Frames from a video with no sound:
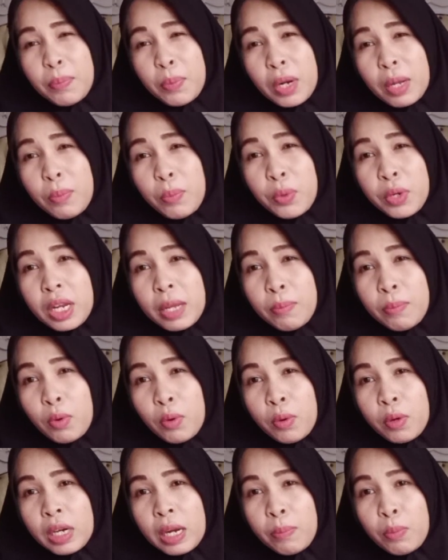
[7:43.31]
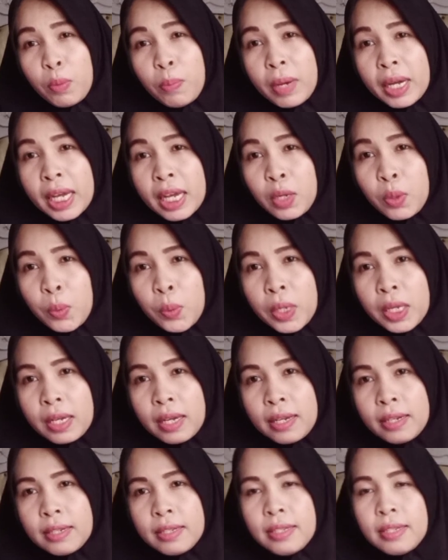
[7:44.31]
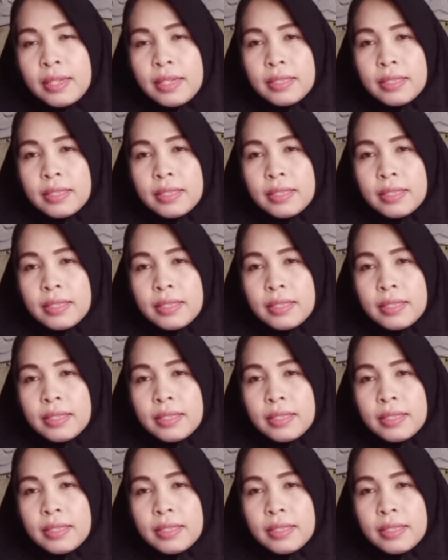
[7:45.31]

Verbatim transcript: pula bunda mau nabung pakai duit kan